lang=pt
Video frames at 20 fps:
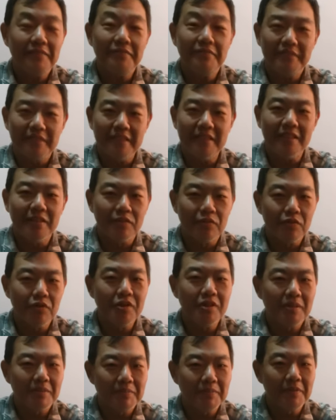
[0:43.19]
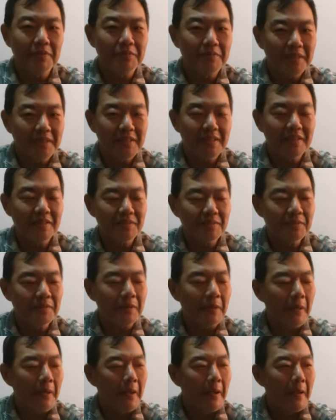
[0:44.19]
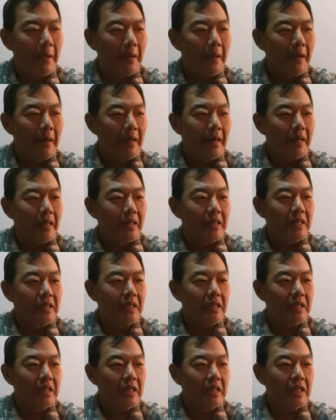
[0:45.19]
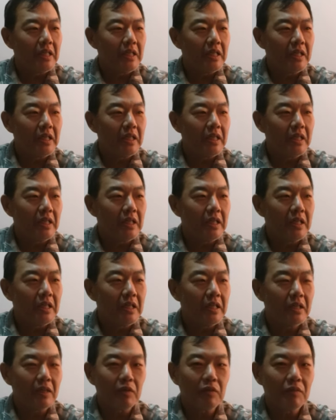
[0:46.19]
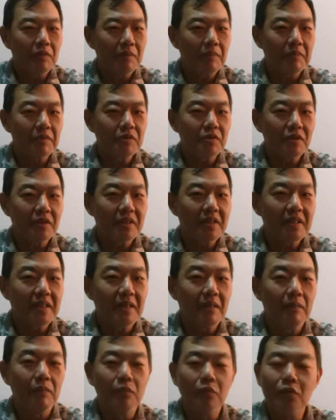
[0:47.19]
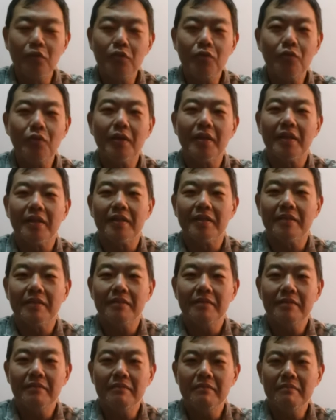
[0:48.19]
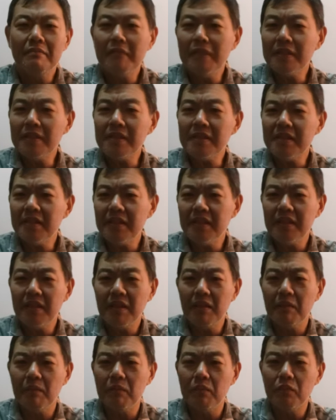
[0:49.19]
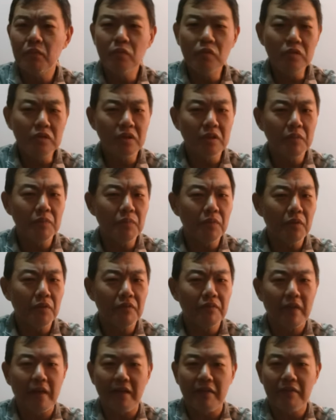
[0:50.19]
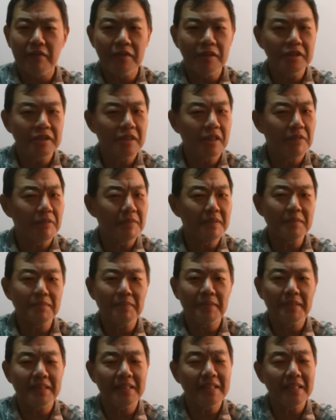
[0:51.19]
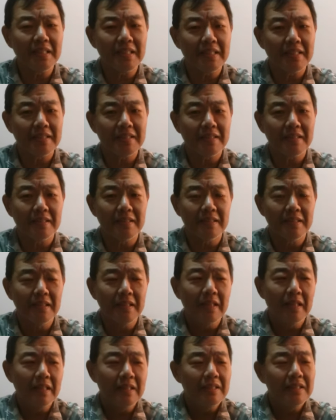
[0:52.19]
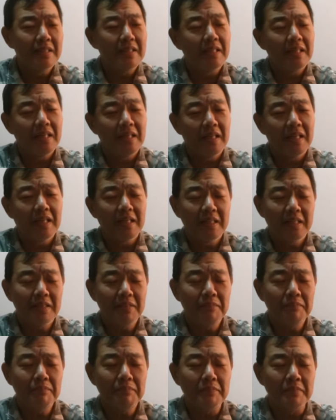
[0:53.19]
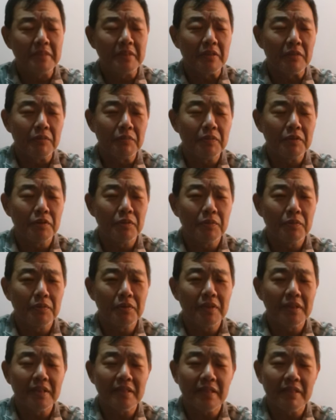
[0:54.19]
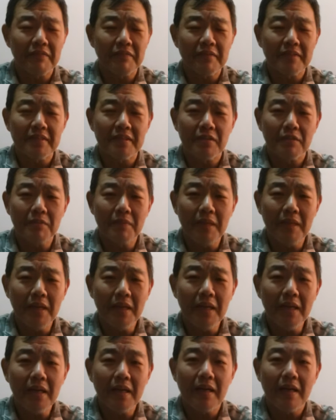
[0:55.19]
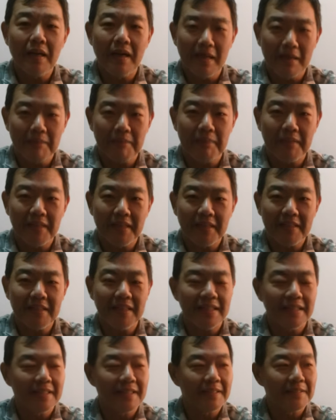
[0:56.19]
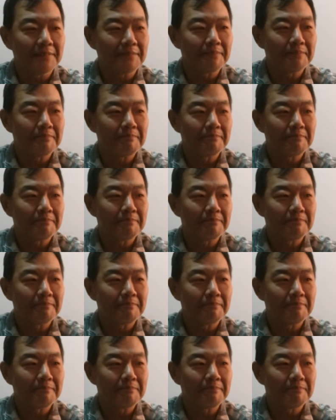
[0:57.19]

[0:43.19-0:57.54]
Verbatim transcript: Vinda do Japão mesmo e que uma pessoa queria muito ela, mas que seria muito improvável achar uma espada dessa. E ele então pediu para eu tentar fazer uma réplica dela.